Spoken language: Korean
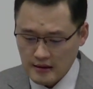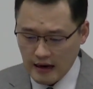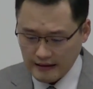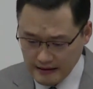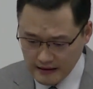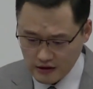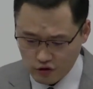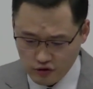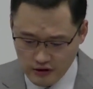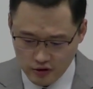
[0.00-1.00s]
하나님께서
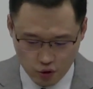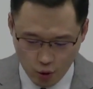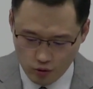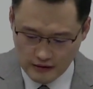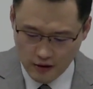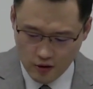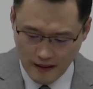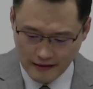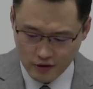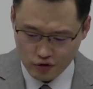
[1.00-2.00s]
우리를 좋은 땅으로
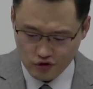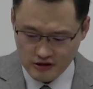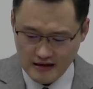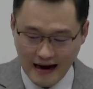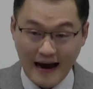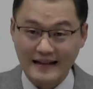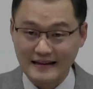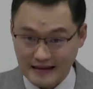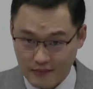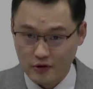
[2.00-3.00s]
만들어 주시지
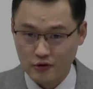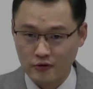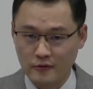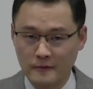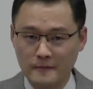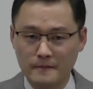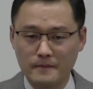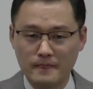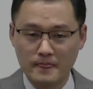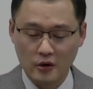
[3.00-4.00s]
않았다면요.
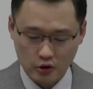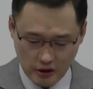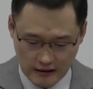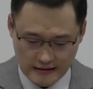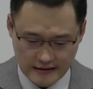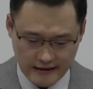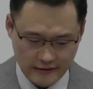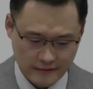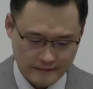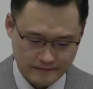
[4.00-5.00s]
어떻게
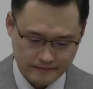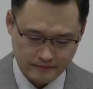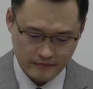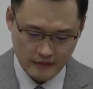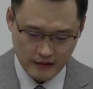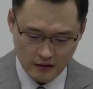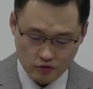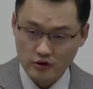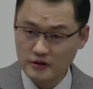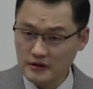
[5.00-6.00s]
됐을까요?
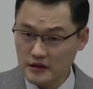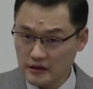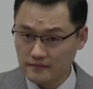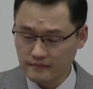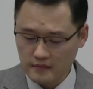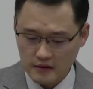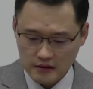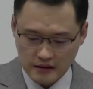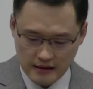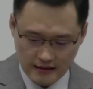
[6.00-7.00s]
우리는 지금
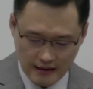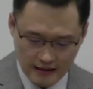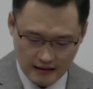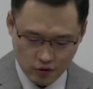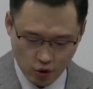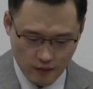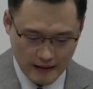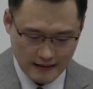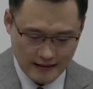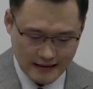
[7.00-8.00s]
길가,
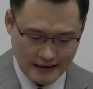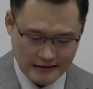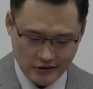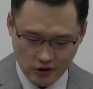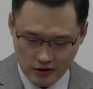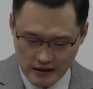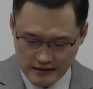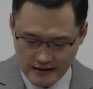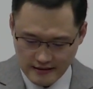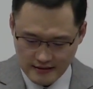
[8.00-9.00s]
돌밭, 가시떨기의
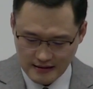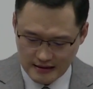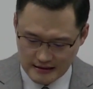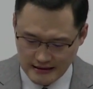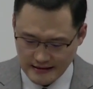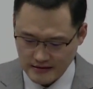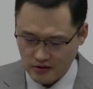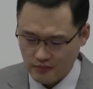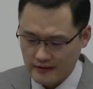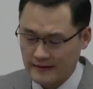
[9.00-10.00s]
인생을 살았을
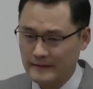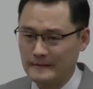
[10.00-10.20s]
겁니다.